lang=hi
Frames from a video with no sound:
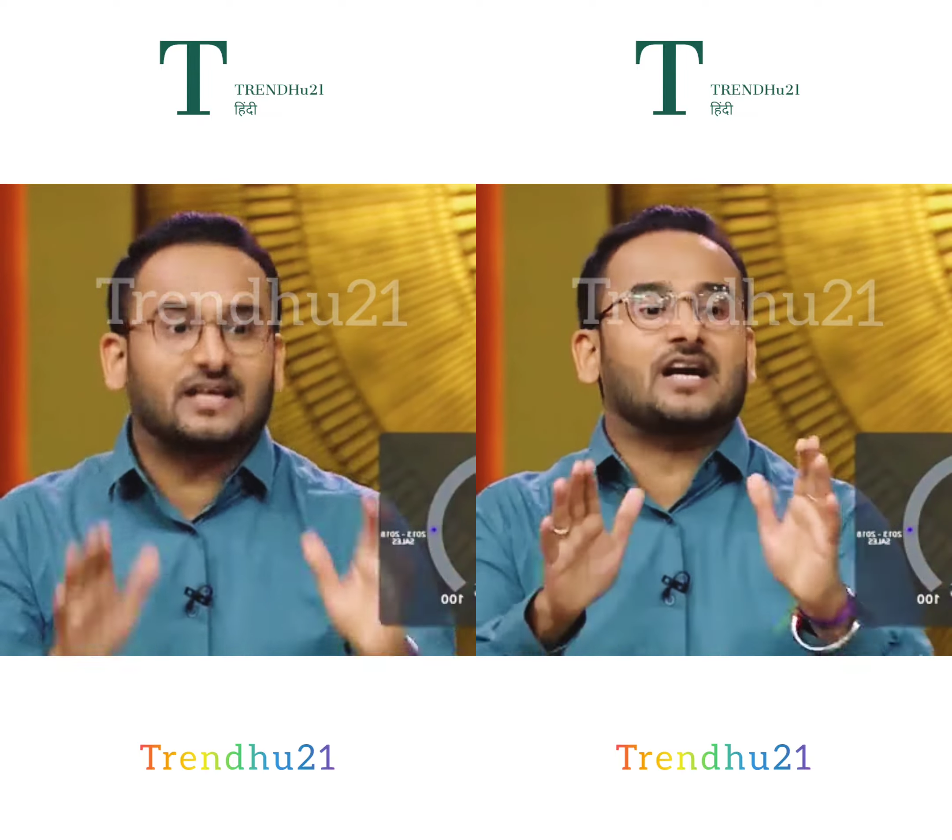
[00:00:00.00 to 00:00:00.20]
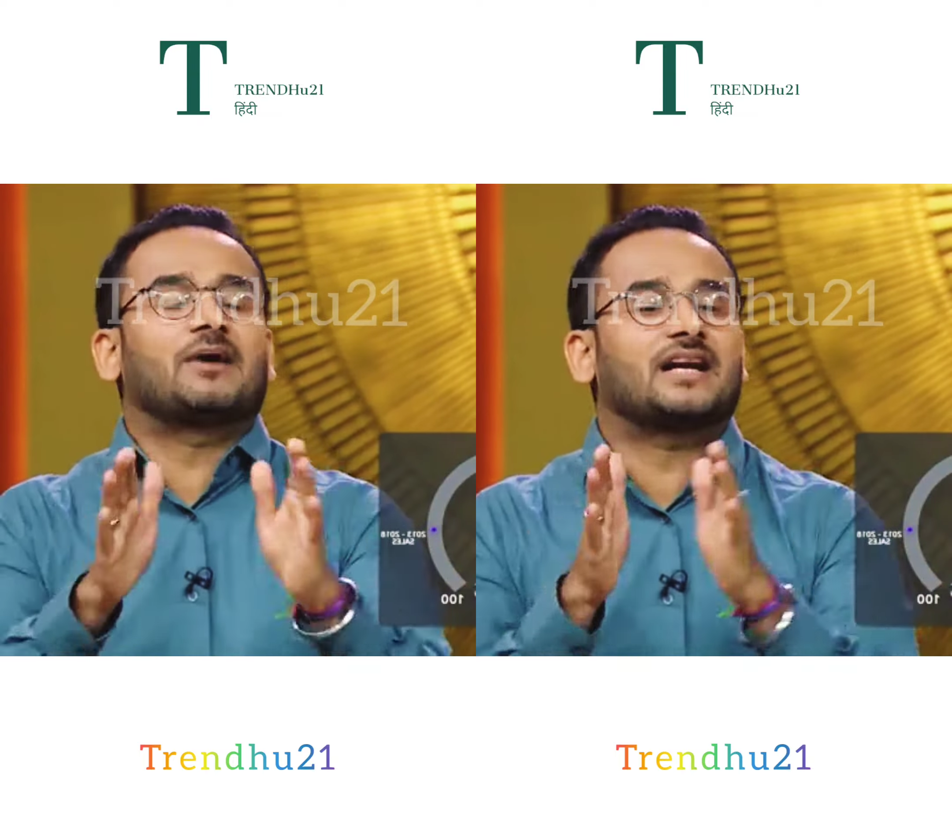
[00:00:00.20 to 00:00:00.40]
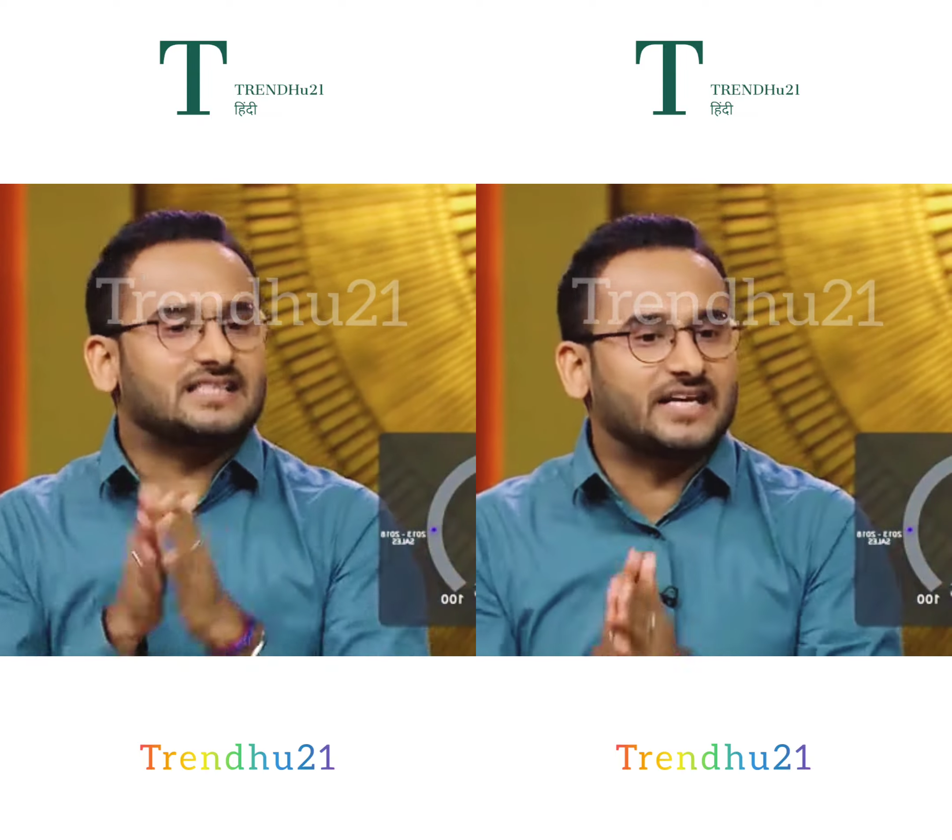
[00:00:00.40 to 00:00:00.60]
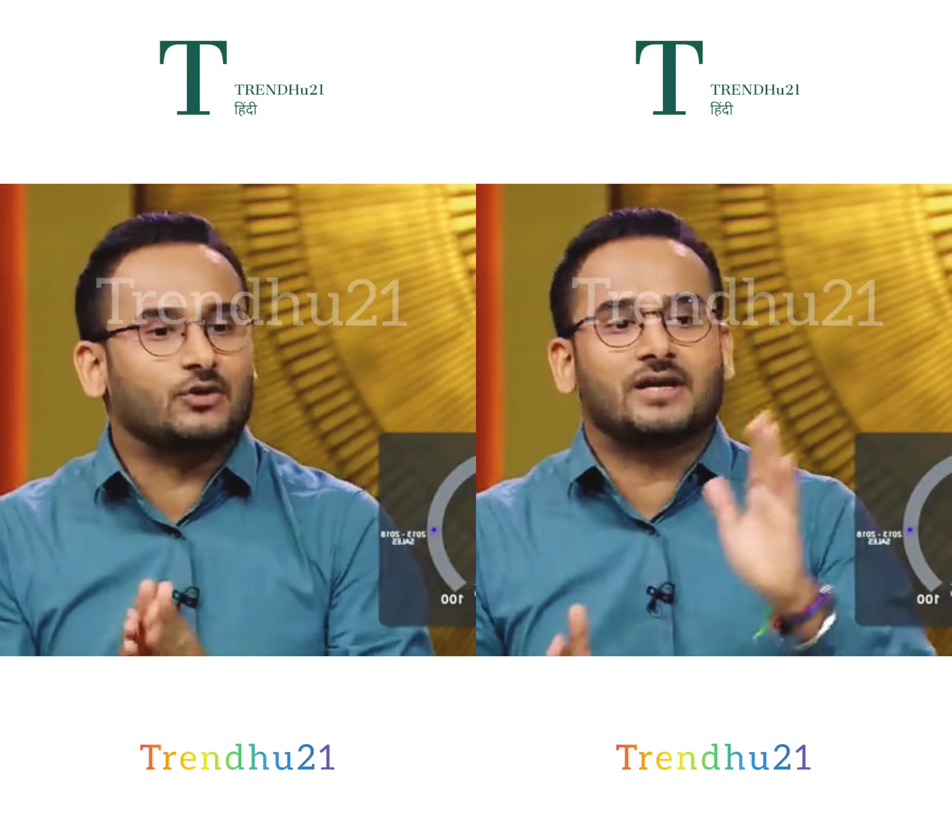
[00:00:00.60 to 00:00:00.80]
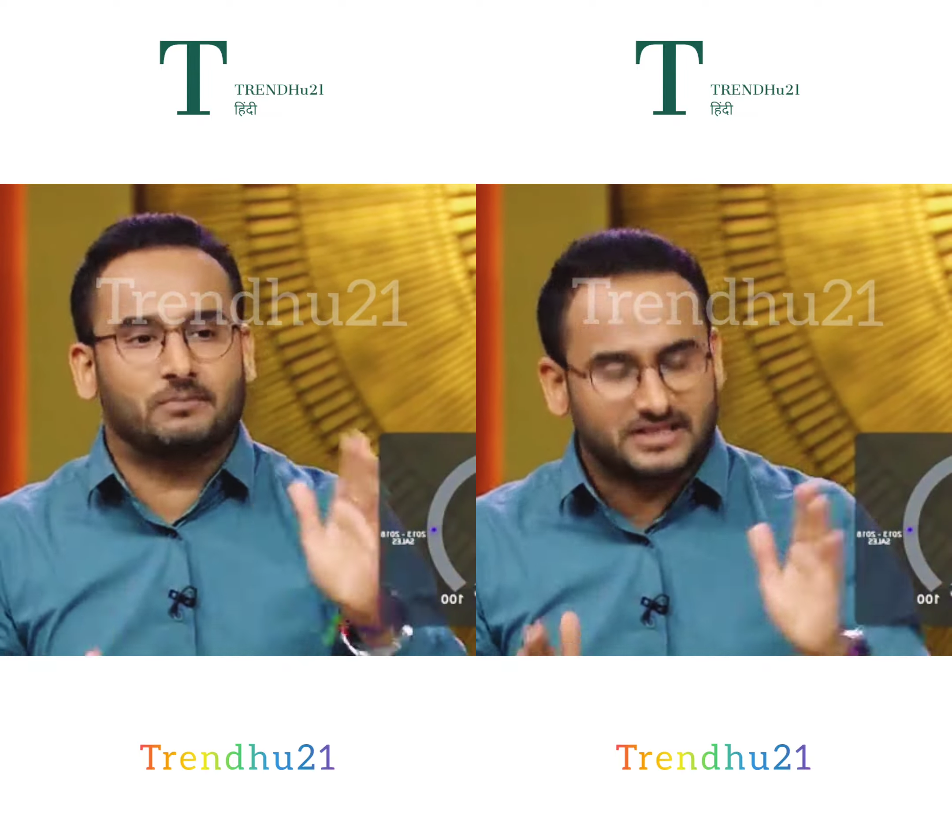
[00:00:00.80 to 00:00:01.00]
तक हमारे सेल
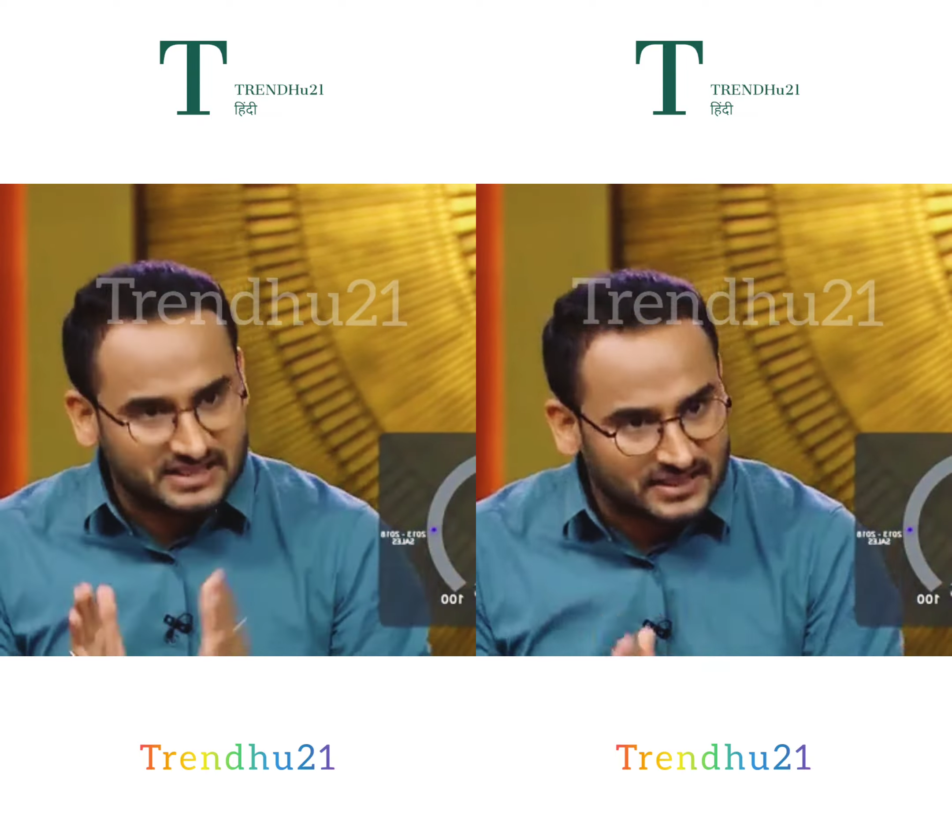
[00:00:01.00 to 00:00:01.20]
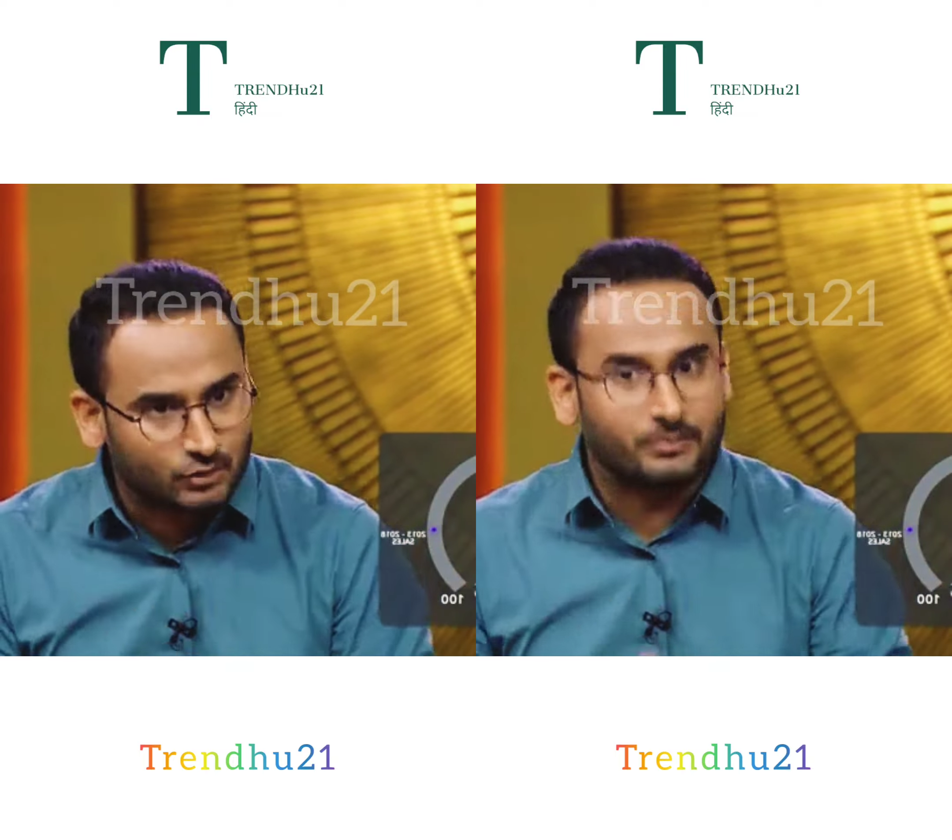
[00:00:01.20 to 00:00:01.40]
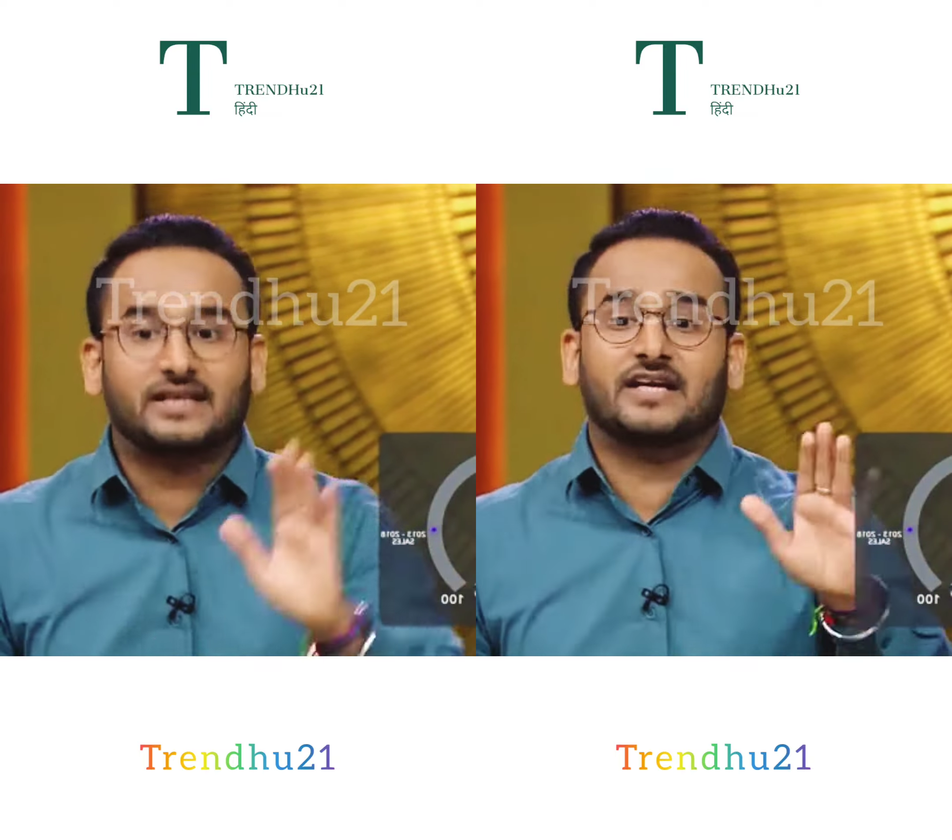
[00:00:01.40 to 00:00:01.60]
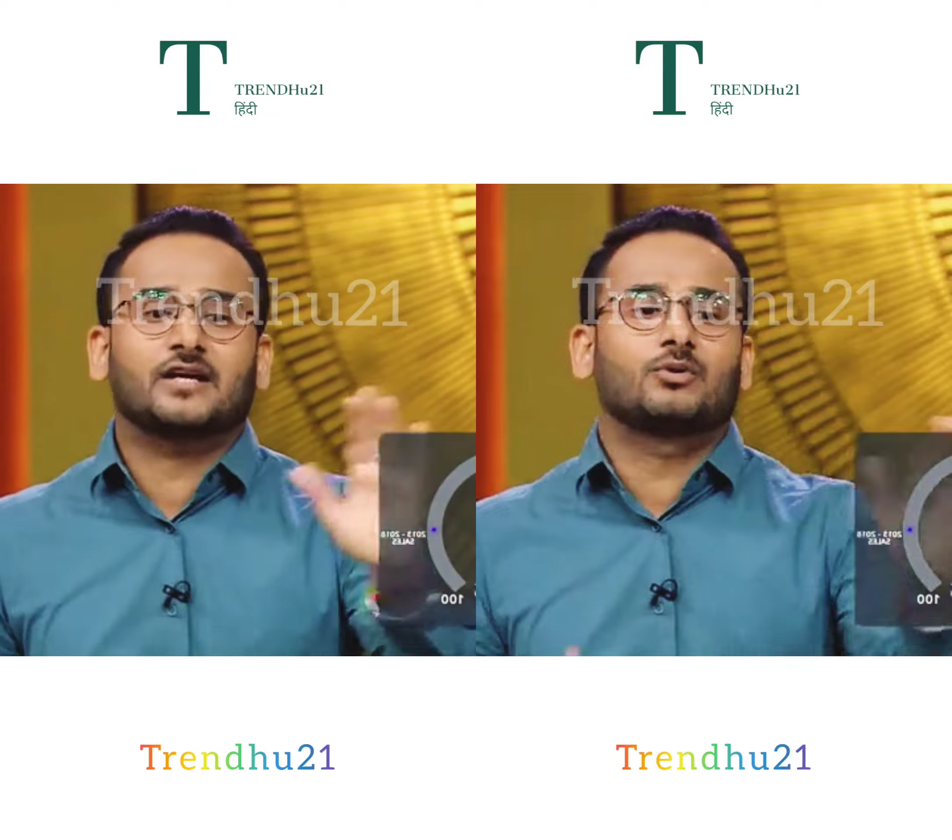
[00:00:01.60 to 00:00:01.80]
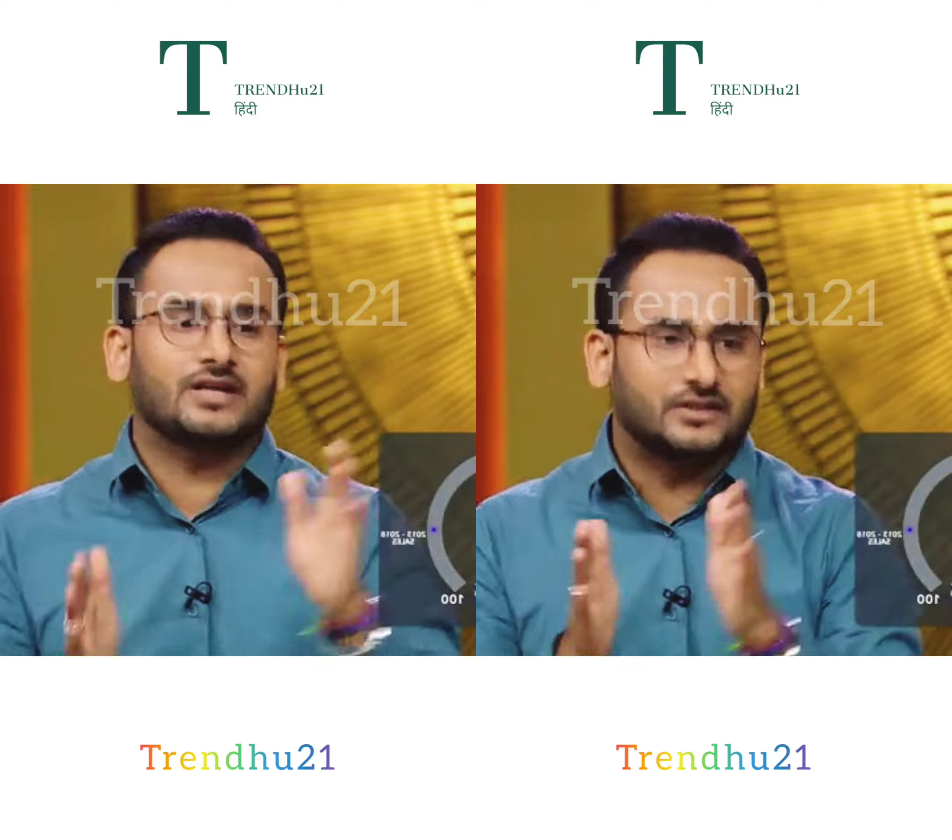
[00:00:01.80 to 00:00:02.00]
हुए हैं पच्चीस लाख रुपए के
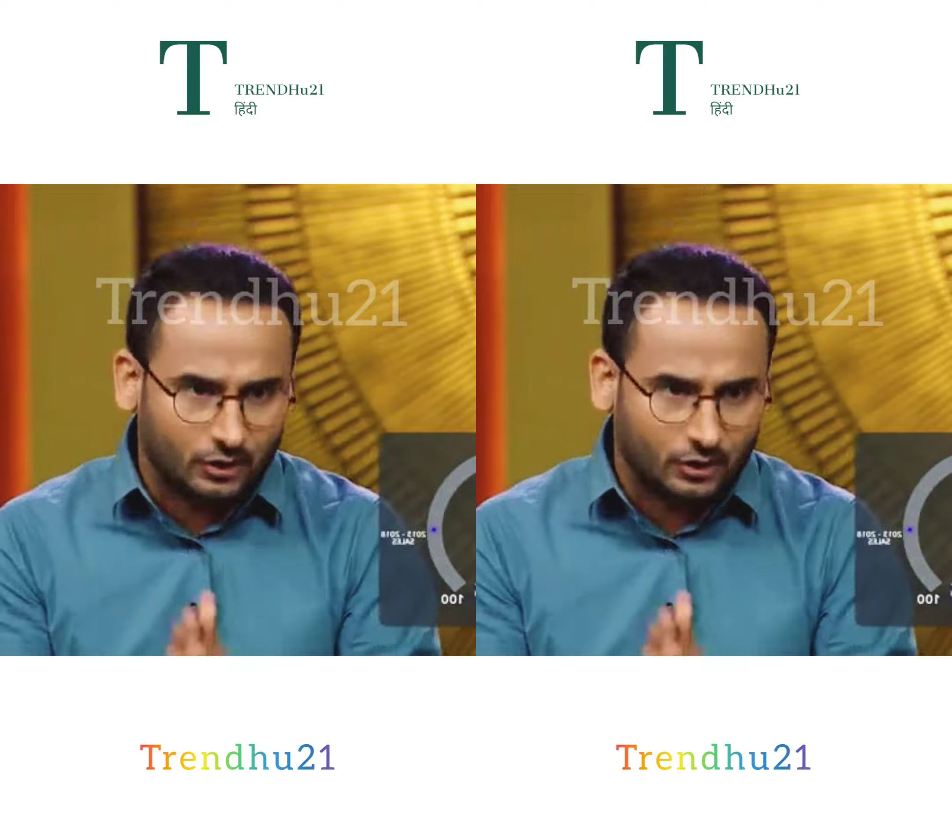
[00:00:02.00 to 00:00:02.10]
इंक्लूडिंग द